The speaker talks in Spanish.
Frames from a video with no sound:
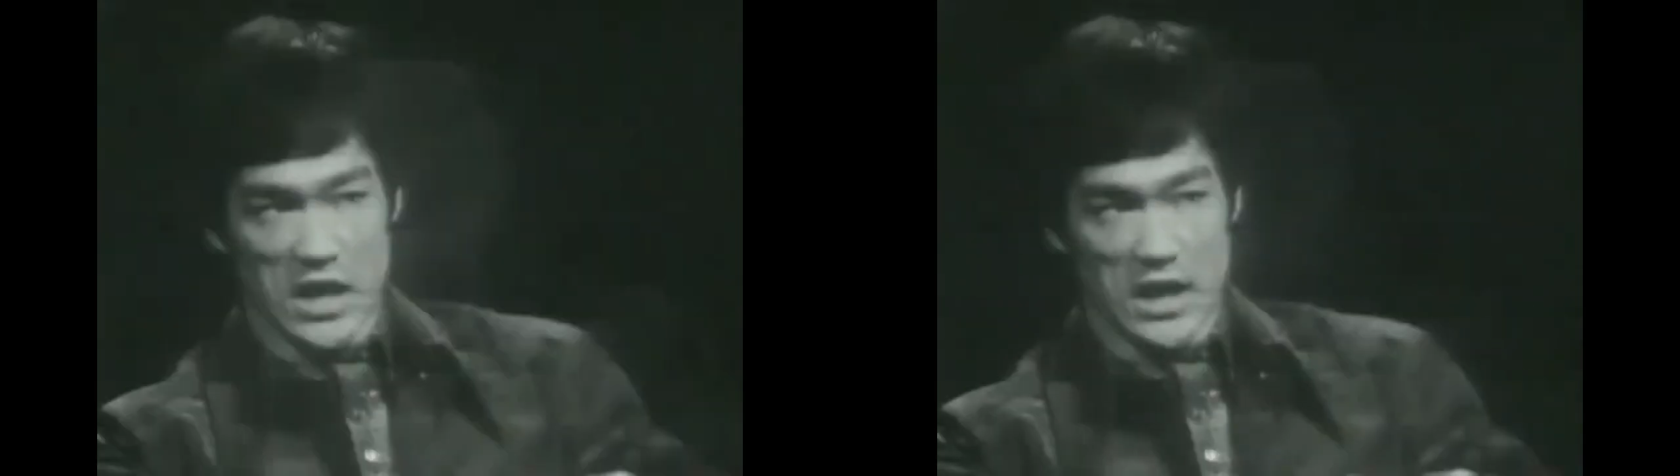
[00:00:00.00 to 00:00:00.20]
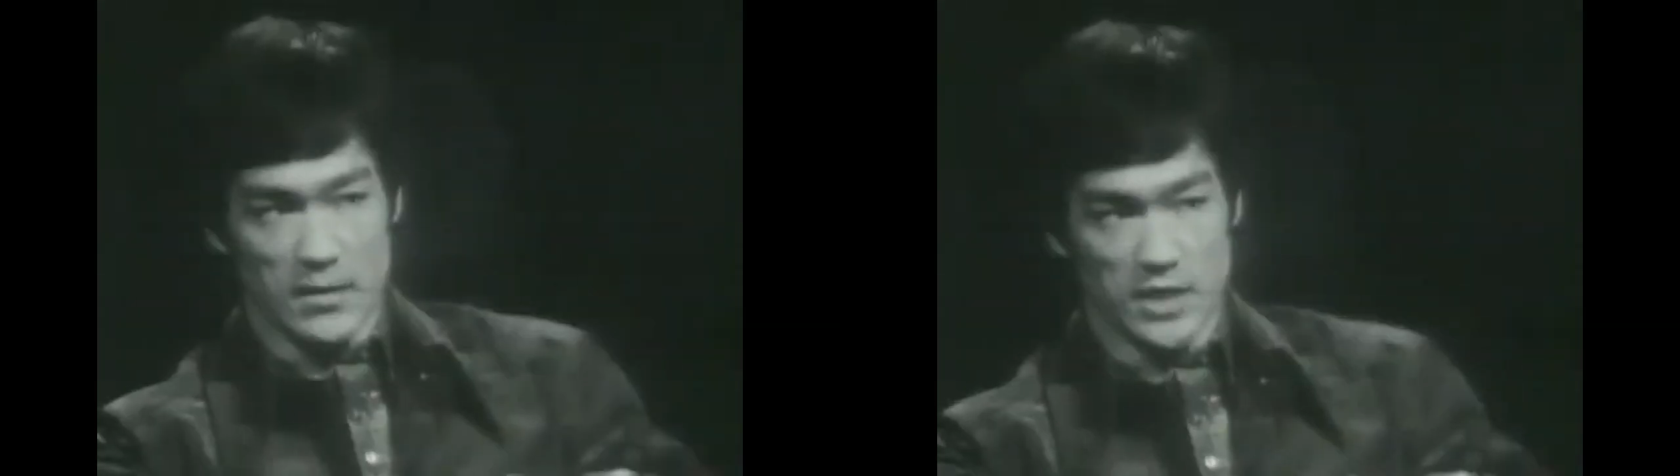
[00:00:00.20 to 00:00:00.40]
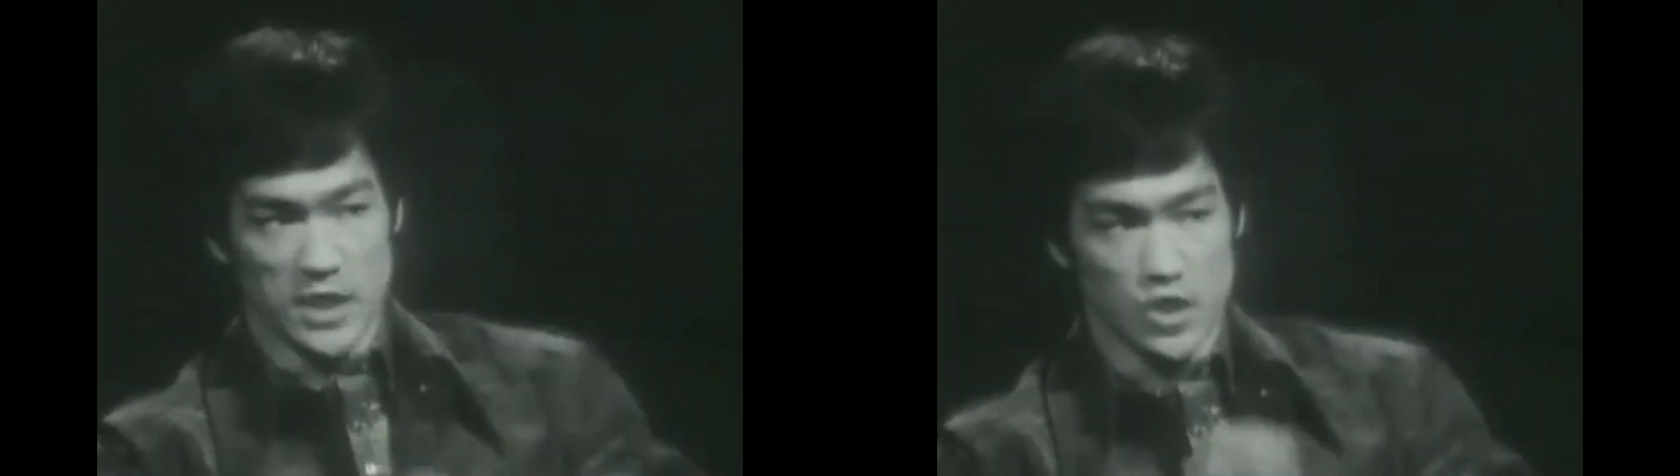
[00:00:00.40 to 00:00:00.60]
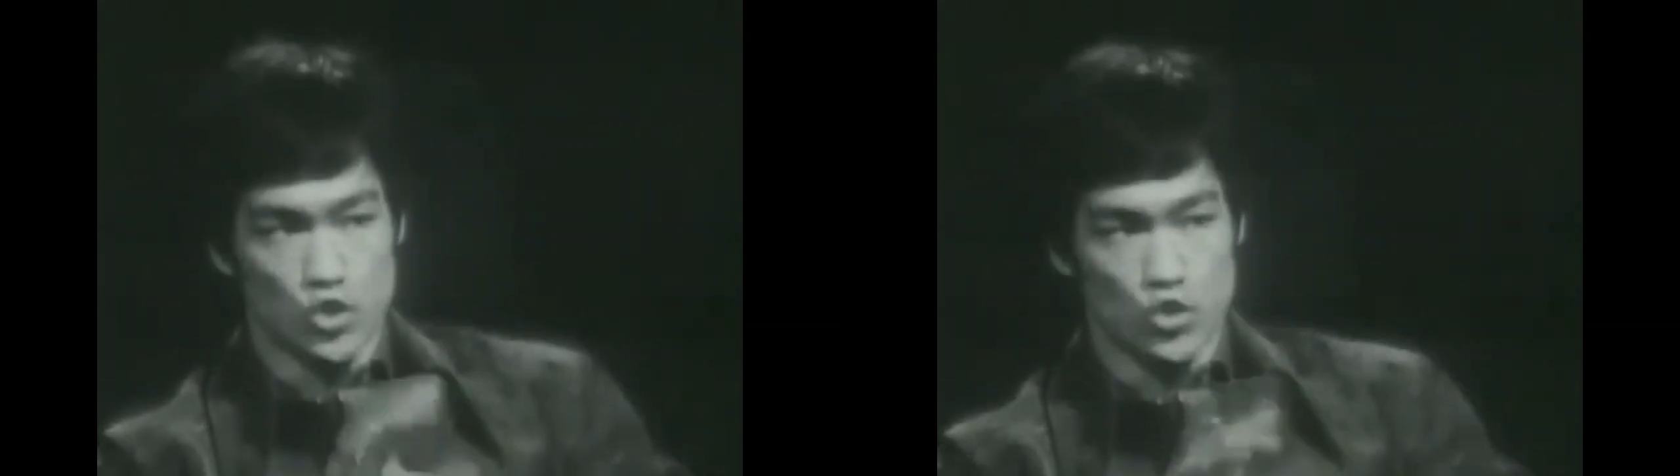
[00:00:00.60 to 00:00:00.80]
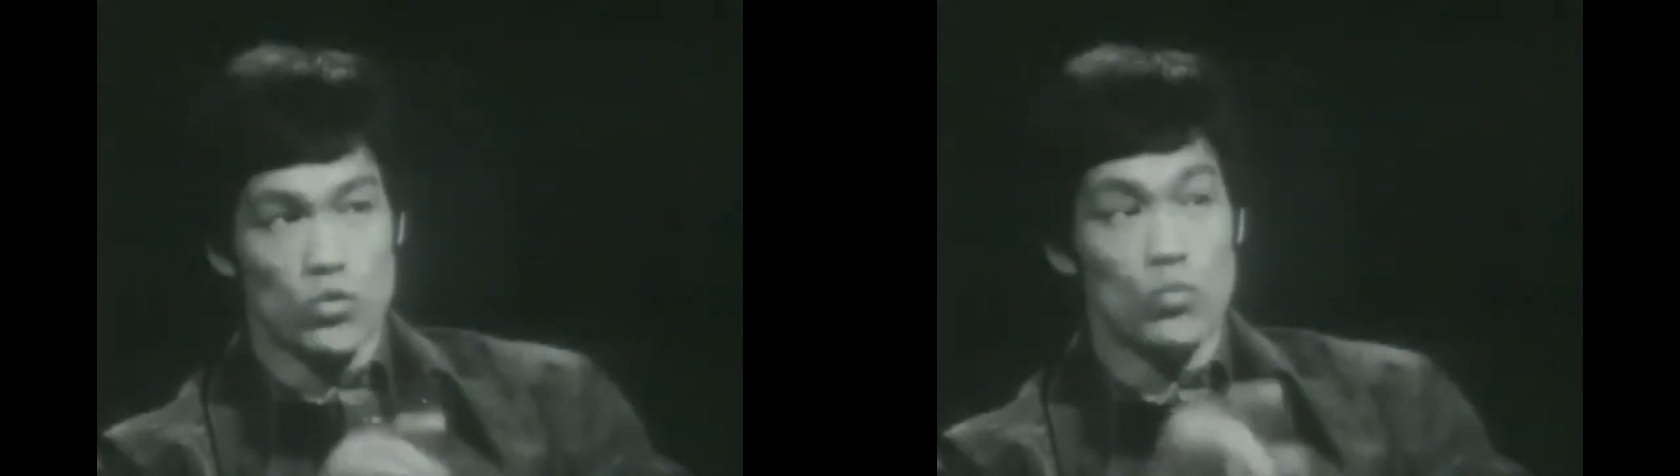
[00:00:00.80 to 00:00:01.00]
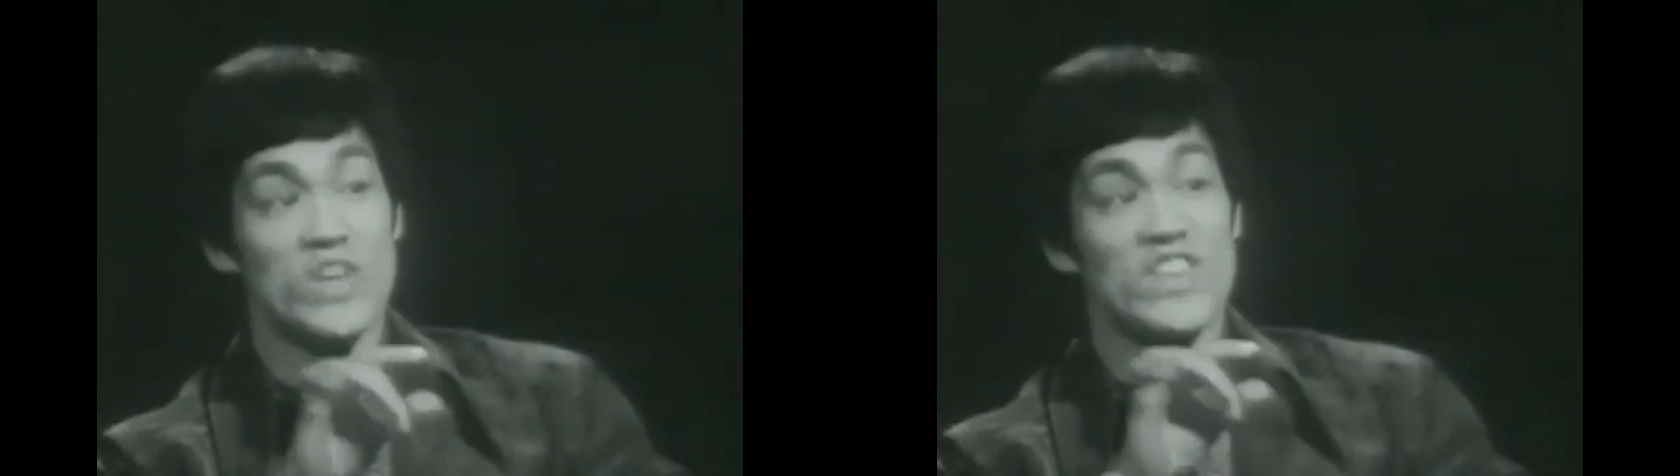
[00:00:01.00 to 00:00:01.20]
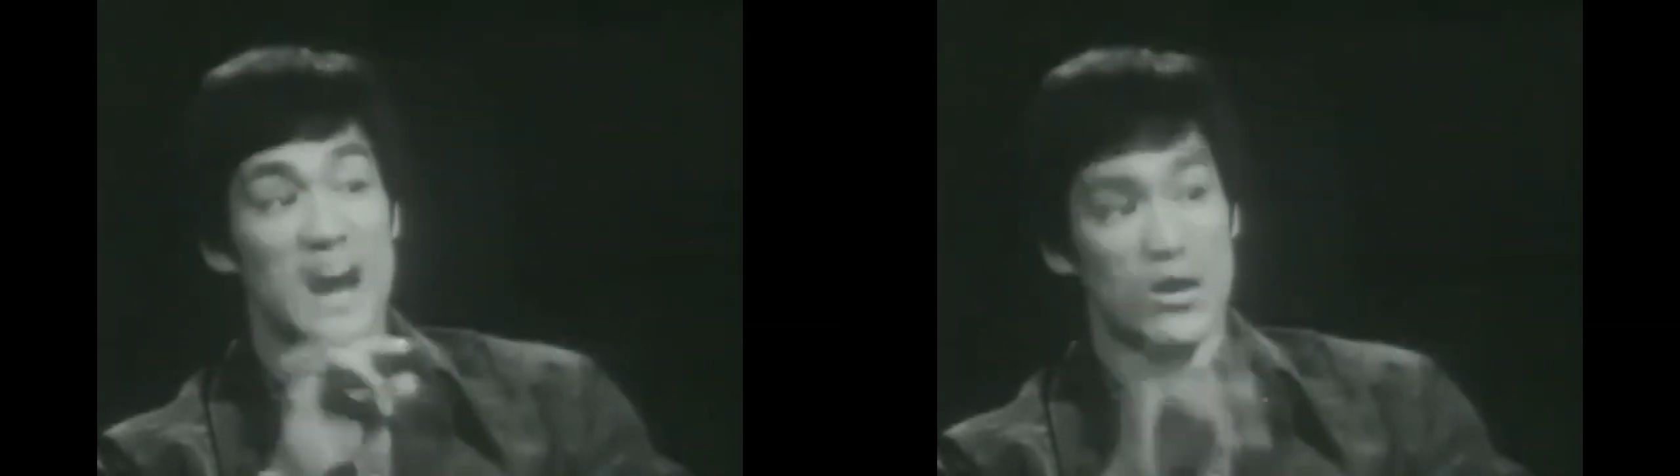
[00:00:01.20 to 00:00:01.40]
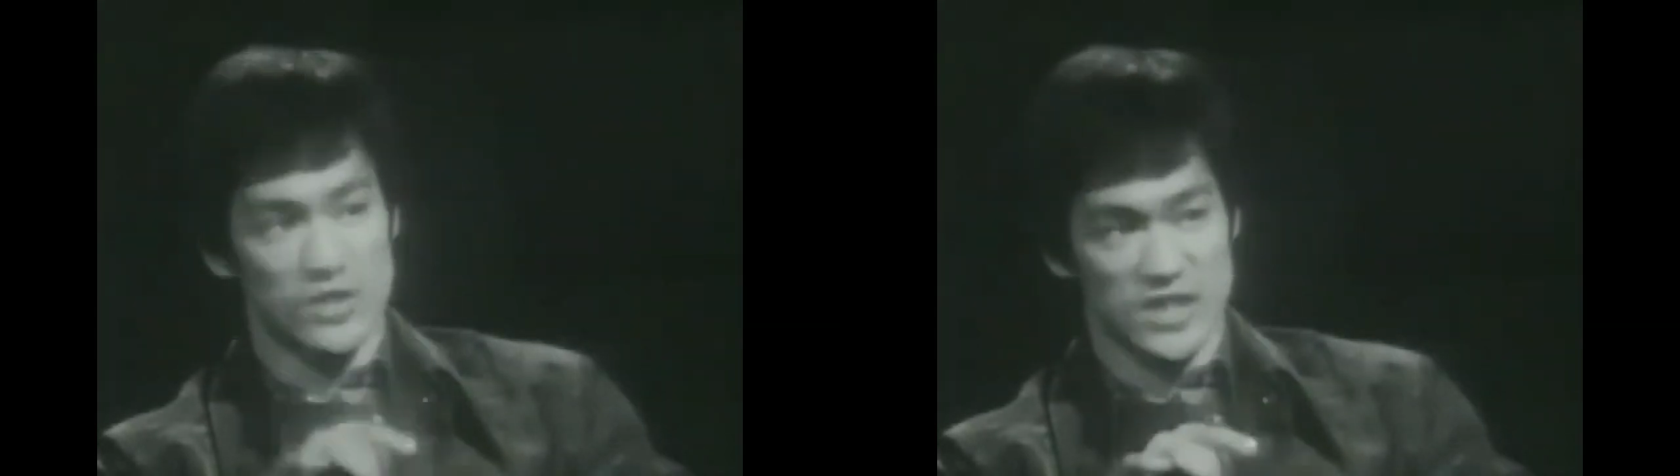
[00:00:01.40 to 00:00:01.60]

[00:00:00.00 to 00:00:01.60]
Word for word: Porque su plástico chinoso da